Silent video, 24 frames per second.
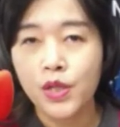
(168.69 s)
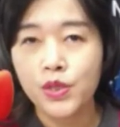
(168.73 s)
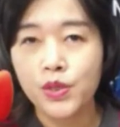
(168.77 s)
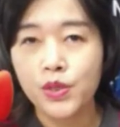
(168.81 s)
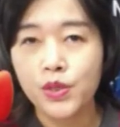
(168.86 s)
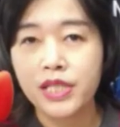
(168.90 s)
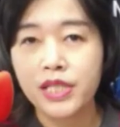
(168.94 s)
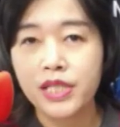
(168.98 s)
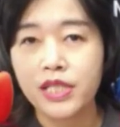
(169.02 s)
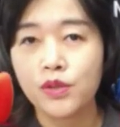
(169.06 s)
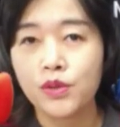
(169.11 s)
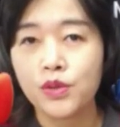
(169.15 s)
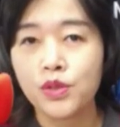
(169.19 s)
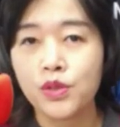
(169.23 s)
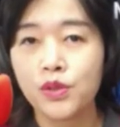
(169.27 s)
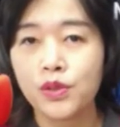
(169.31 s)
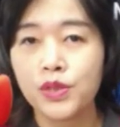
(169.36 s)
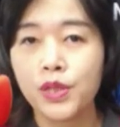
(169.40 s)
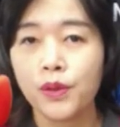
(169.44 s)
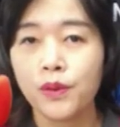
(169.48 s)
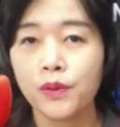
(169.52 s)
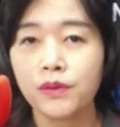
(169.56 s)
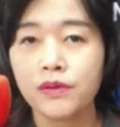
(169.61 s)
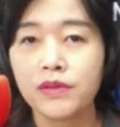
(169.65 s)
苏起就
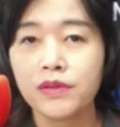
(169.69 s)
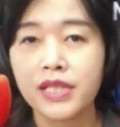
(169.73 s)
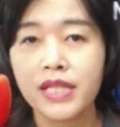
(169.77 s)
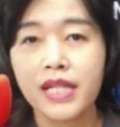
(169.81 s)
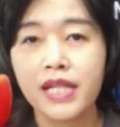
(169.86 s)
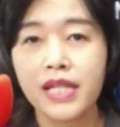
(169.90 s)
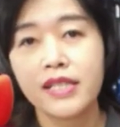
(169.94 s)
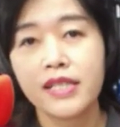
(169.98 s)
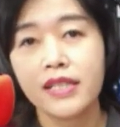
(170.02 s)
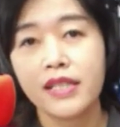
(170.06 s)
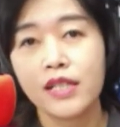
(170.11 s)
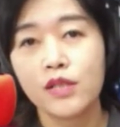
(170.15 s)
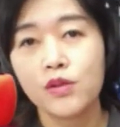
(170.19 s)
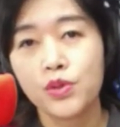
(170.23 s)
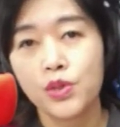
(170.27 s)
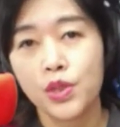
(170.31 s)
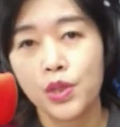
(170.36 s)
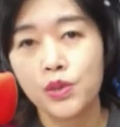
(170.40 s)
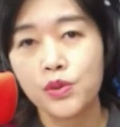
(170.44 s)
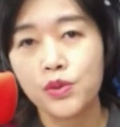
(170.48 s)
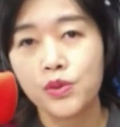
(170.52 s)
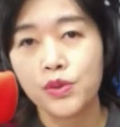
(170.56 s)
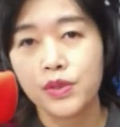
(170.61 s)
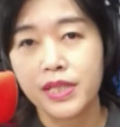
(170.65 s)
说，从这次的
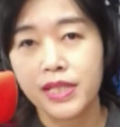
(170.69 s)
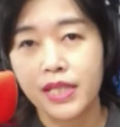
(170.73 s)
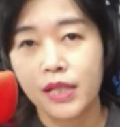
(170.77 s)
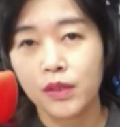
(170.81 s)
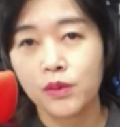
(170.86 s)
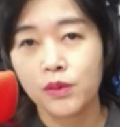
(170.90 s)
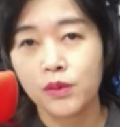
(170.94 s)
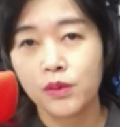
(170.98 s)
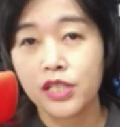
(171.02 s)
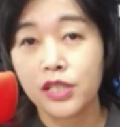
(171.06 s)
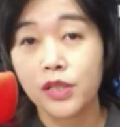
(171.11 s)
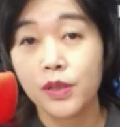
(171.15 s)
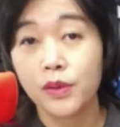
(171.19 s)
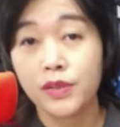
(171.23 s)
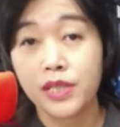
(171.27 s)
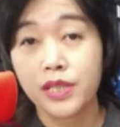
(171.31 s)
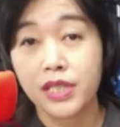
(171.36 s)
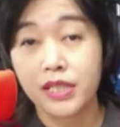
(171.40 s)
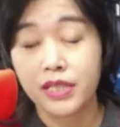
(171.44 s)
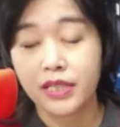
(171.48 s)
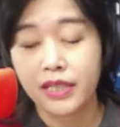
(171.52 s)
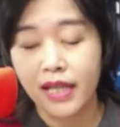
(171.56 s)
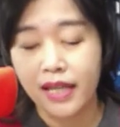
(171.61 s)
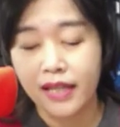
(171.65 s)
选举结果之后，
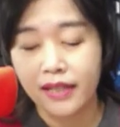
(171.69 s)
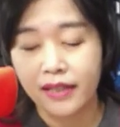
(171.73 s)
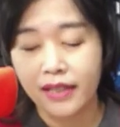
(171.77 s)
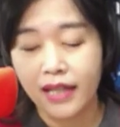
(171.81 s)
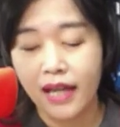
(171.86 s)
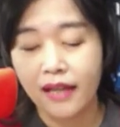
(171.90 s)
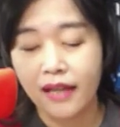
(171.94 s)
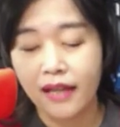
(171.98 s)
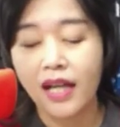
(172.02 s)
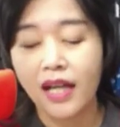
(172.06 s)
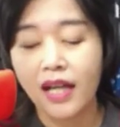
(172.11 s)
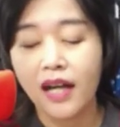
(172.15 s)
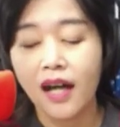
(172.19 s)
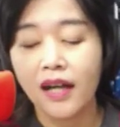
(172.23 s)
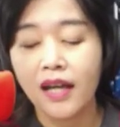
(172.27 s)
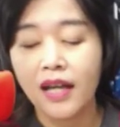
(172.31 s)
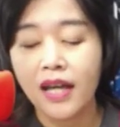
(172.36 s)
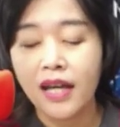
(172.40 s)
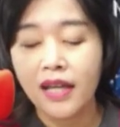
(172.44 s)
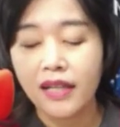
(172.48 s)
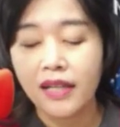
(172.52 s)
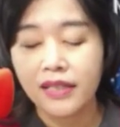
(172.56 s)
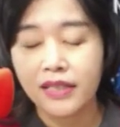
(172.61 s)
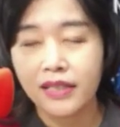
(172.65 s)
其实可以看到
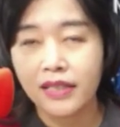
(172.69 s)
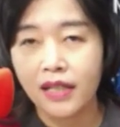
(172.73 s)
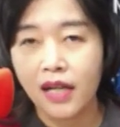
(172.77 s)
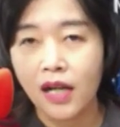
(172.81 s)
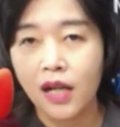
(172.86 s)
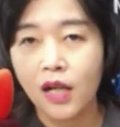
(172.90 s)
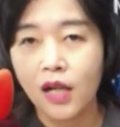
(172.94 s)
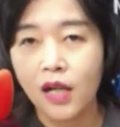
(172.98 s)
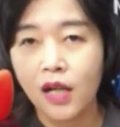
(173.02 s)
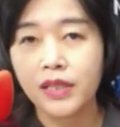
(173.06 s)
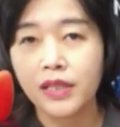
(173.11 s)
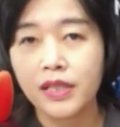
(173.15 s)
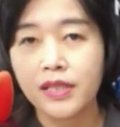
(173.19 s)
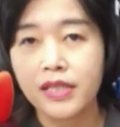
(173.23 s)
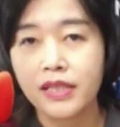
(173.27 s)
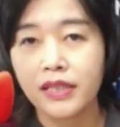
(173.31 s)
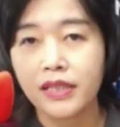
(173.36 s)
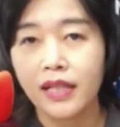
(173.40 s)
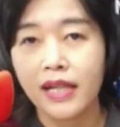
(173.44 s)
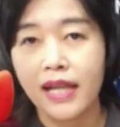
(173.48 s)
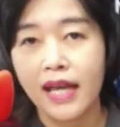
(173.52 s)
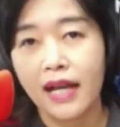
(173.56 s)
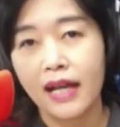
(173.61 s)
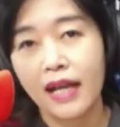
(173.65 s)
以后的这
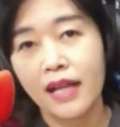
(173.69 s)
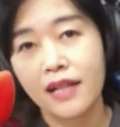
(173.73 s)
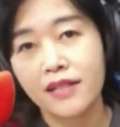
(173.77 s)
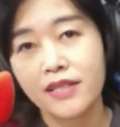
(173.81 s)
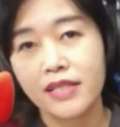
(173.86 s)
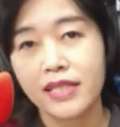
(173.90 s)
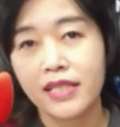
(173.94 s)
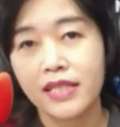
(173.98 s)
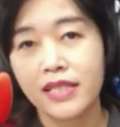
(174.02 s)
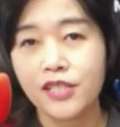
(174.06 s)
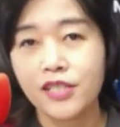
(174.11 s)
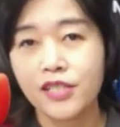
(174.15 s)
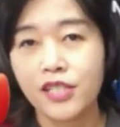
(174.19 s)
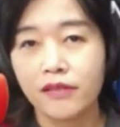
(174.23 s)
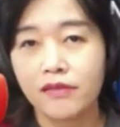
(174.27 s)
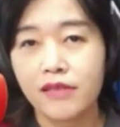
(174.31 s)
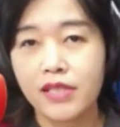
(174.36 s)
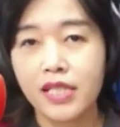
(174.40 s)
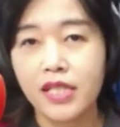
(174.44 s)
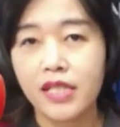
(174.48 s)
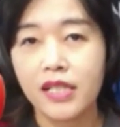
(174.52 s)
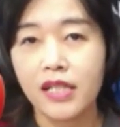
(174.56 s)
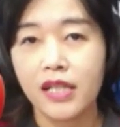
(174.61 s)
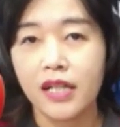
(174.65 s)
个两岸之间的
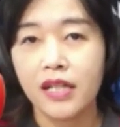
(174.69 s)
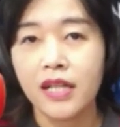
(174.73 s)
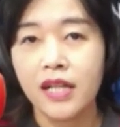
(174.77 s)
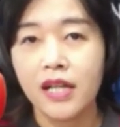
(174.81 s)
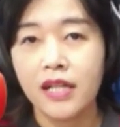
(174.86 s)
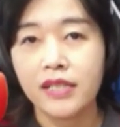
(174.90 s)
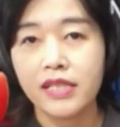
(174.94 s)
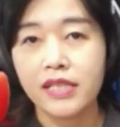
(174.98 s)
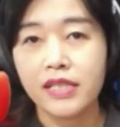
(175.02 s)
政策，